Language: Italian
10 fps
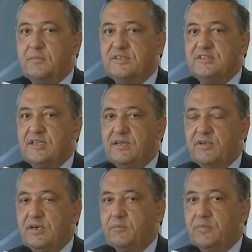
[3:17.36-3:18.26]
per
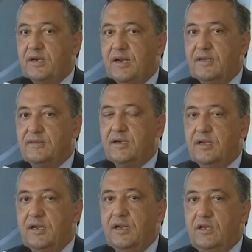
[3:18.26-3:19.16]
Sevel e per le altre
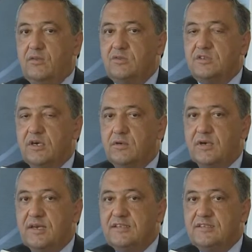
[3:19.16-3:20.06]
industrie
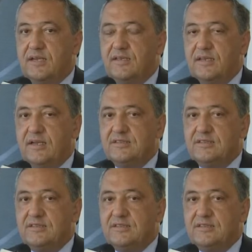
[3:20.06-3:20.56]
localizzate a